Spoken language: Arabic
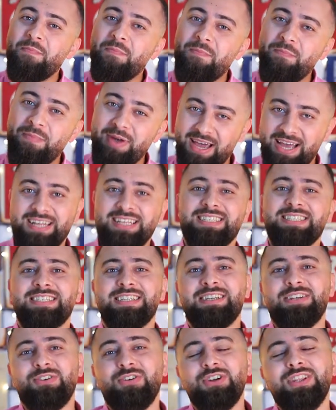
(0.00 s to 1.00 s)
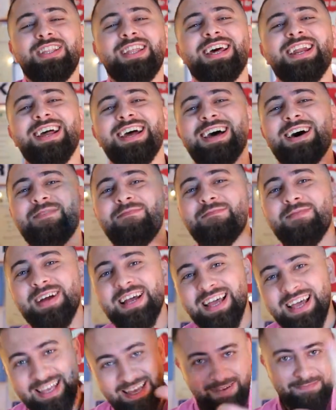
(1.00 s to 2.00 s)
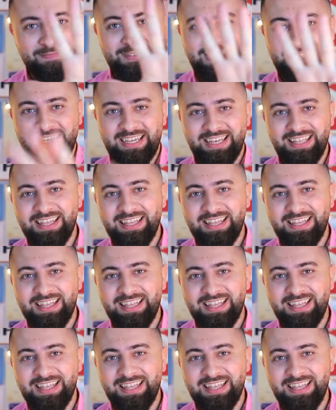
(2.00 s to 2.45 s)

بس النقطة رقم خمسة